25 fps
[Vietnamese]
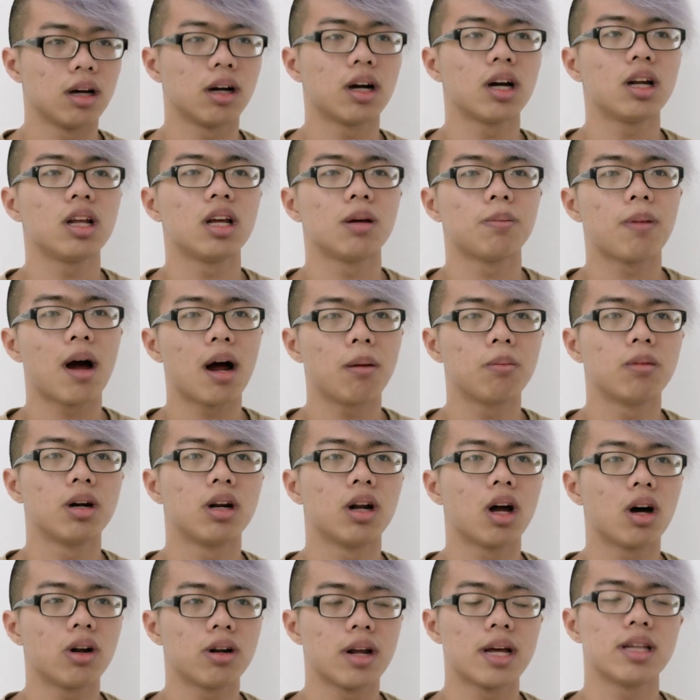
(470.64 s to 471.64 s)
cái department
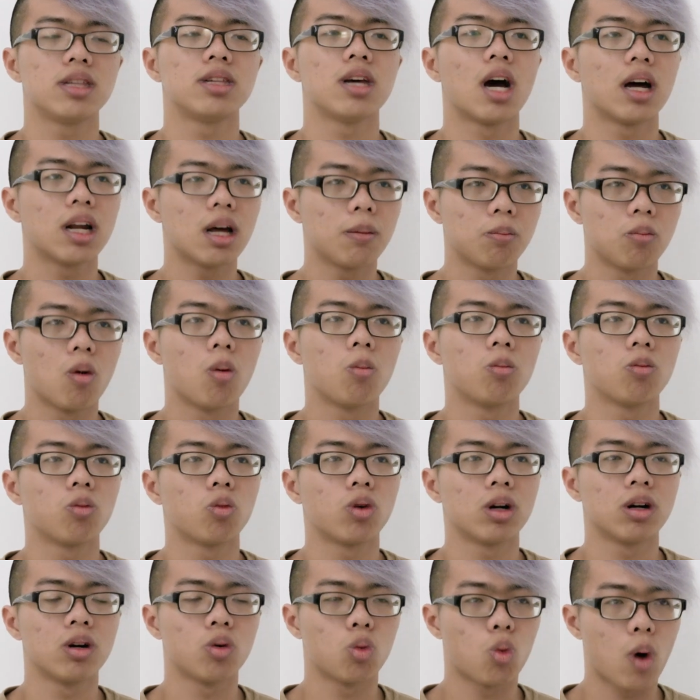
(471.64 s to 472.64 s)
đó để trở thành một
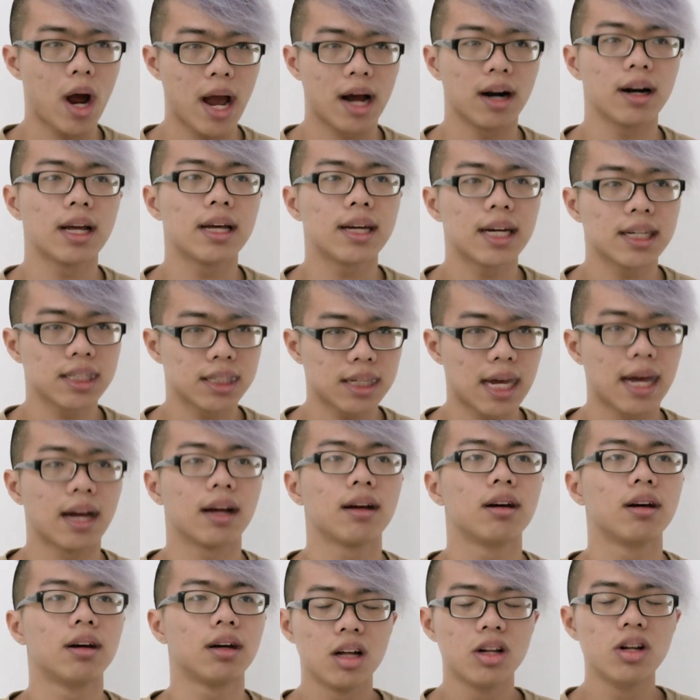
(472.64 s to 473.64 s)
người quản lý khách sạn.
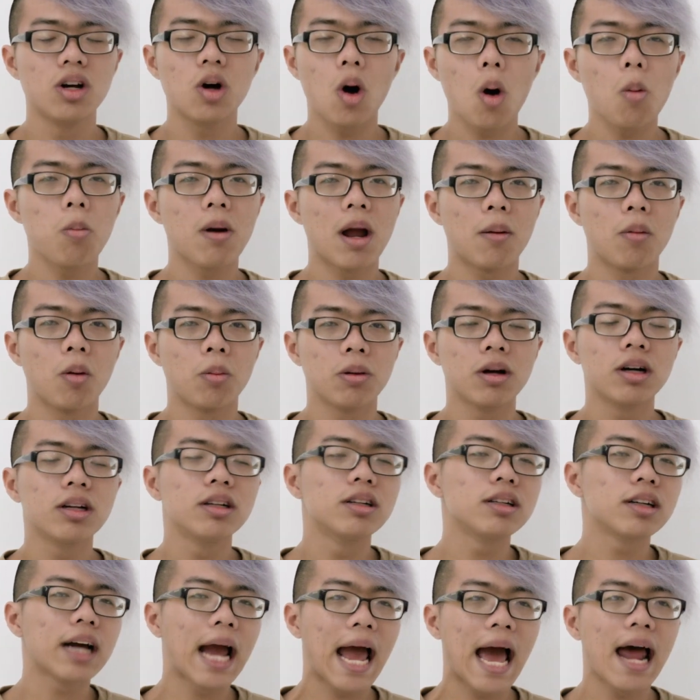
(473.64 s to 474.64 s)
Nước Úc là một
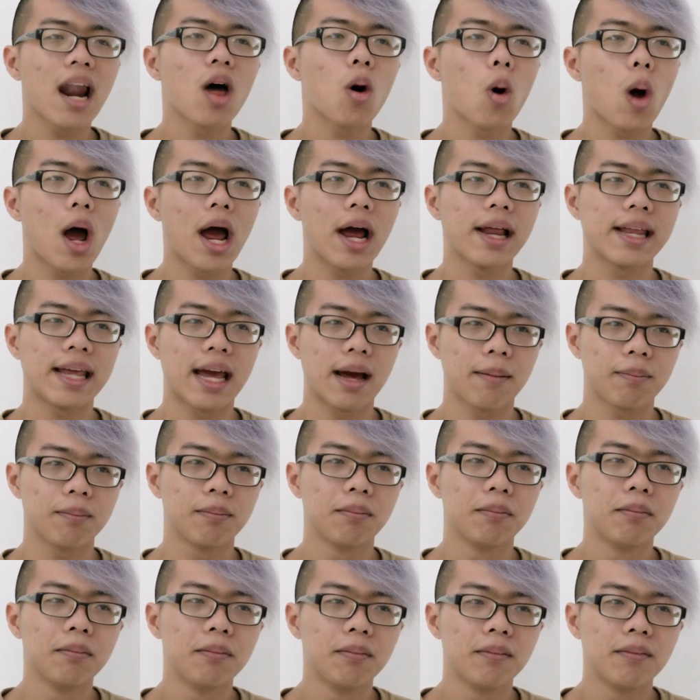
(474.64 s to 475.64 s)
nước khá là hòa nhập
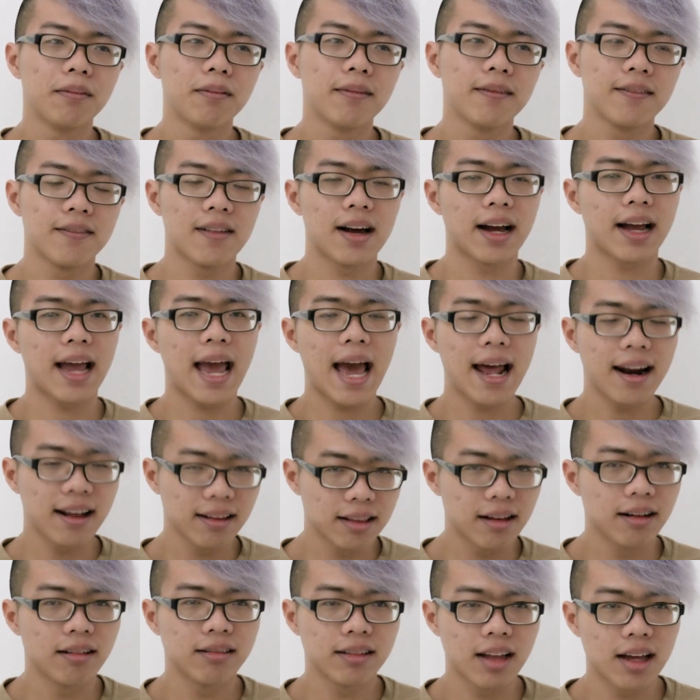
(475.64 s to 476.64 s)
và khá là
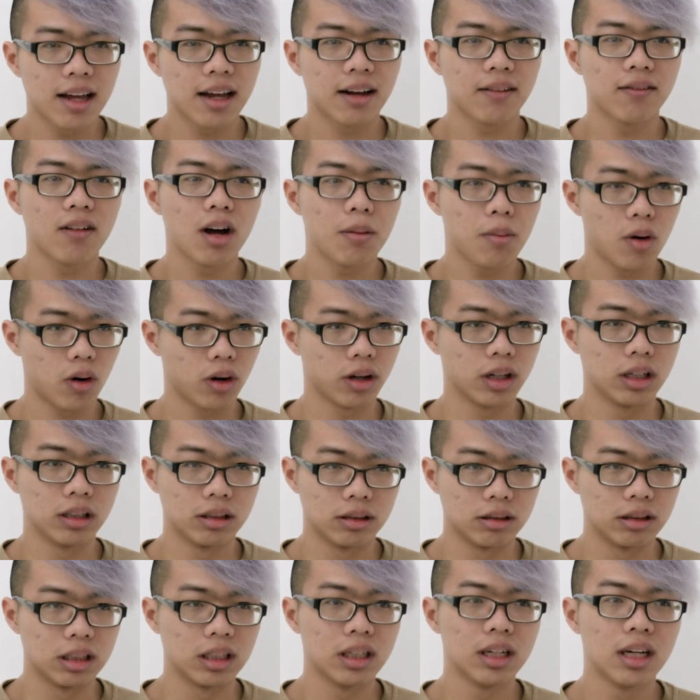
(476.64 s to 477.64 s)
thân thiện với mọi
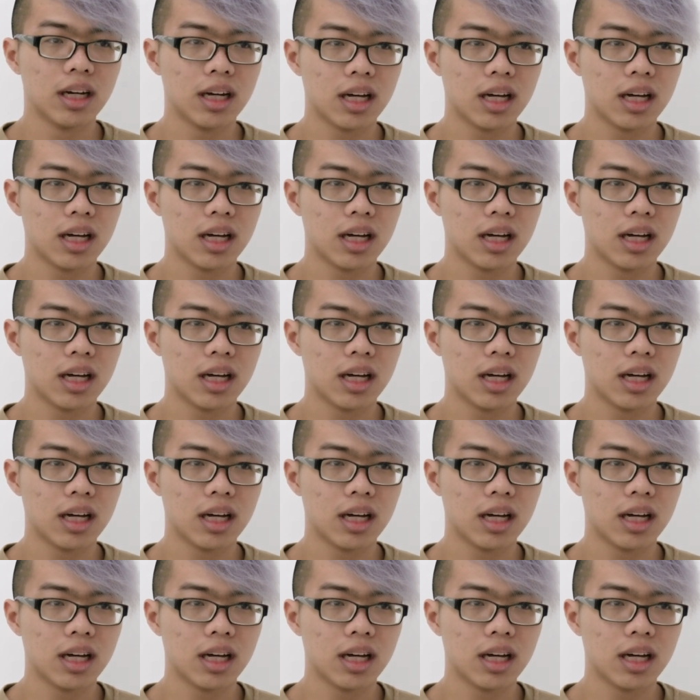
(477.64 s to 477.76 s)
người.